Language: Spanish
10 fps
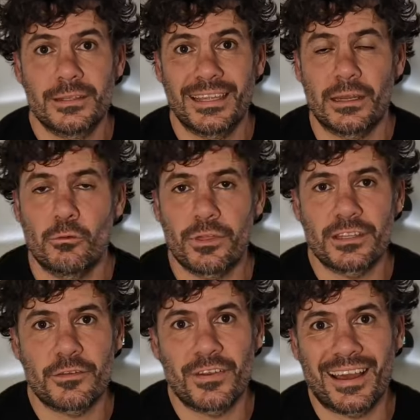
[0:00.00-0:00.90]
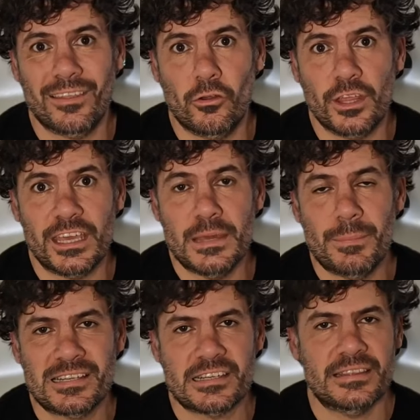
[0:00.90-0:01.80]
tiene un certificado de
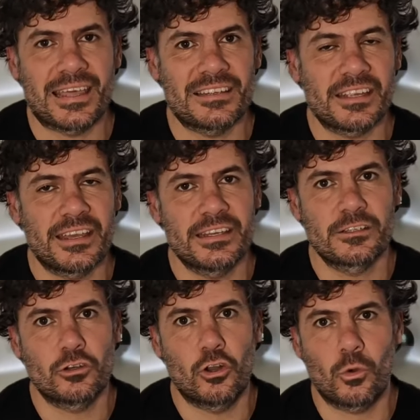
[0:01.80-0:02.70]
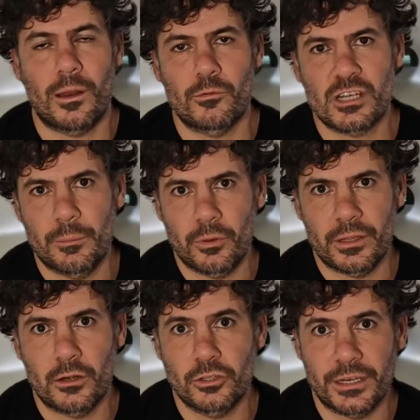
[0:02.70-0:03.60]
IP66, con lo cual vamos a
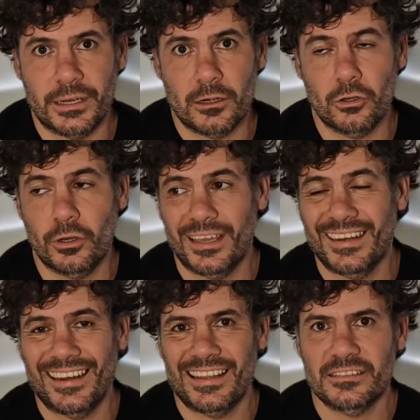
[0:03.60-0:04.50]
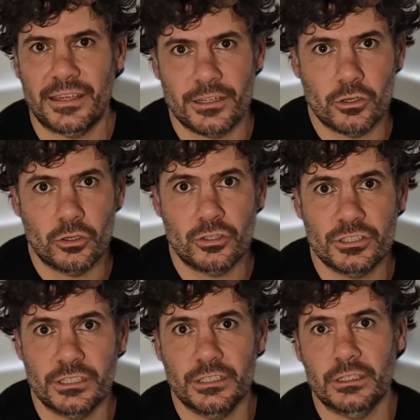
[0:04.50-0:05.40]
poderlo tenerlo en el exterior
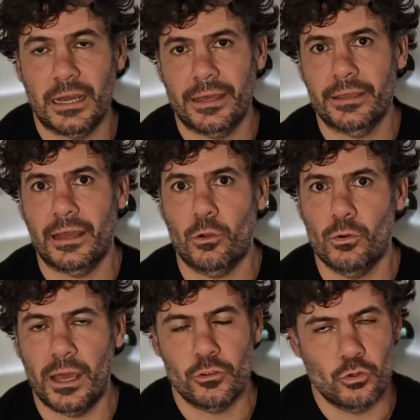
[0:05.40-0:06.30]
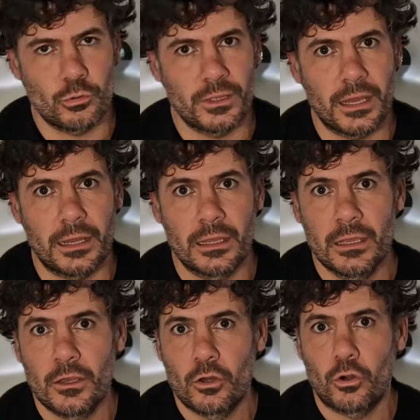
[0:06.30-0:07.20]
si cae alguna lluvia
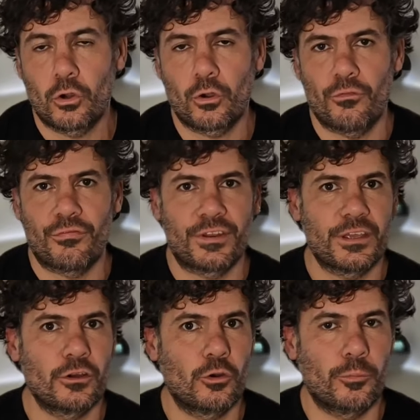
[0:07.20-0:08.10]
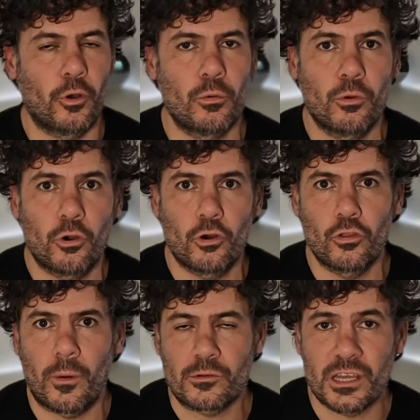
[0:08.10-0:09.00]
o con frío, polvo,
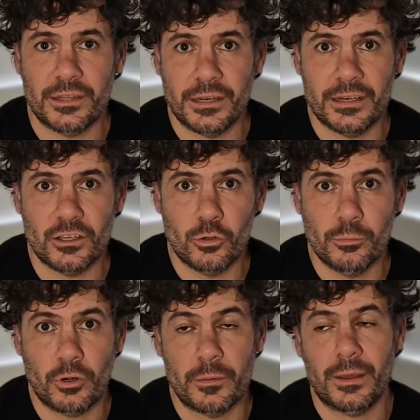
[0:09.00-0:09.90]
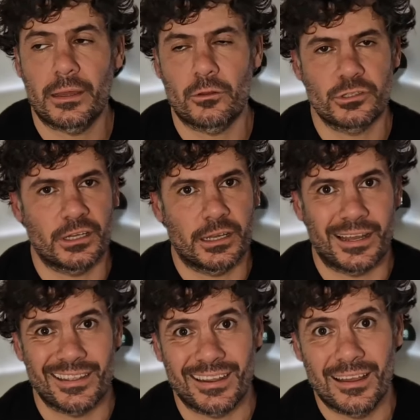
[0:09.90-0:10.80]
no vamos a tener ningún problema, a no ser que
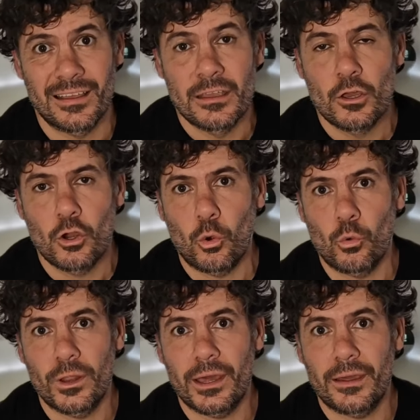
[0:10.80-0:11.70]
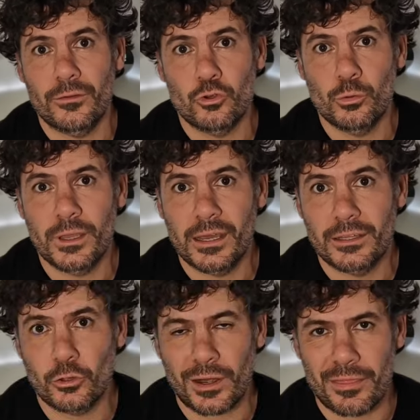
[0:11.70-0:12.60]
caiga una
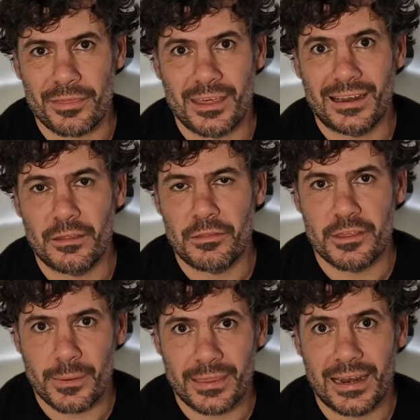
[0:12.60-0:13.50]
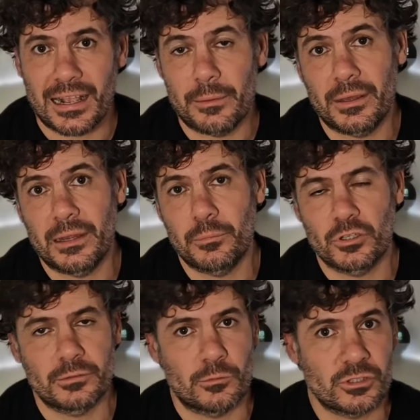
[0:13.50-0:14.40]
lluvia torrencial encima de la cámara,
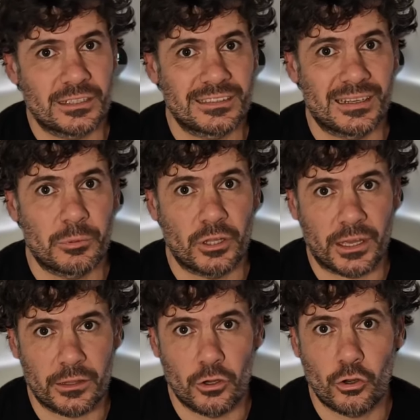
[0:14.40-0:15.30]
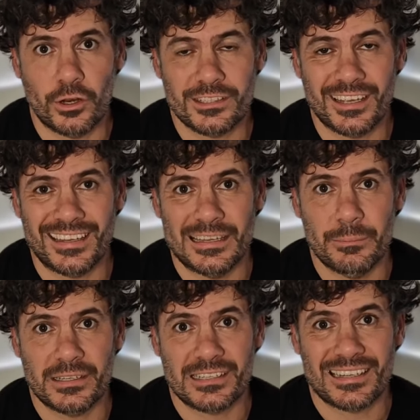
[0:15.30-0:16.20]
pues vamos a estar protegidos con ese
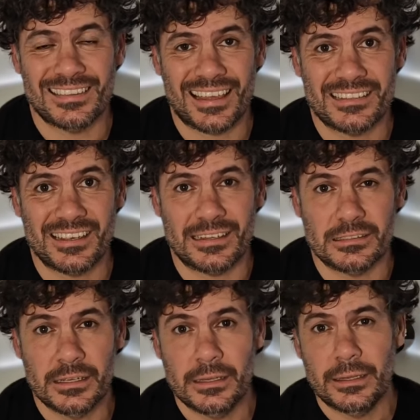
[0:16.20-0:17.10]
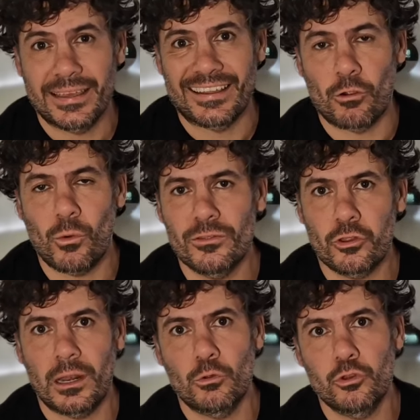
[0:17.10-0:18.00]
IP66. En cuanto a la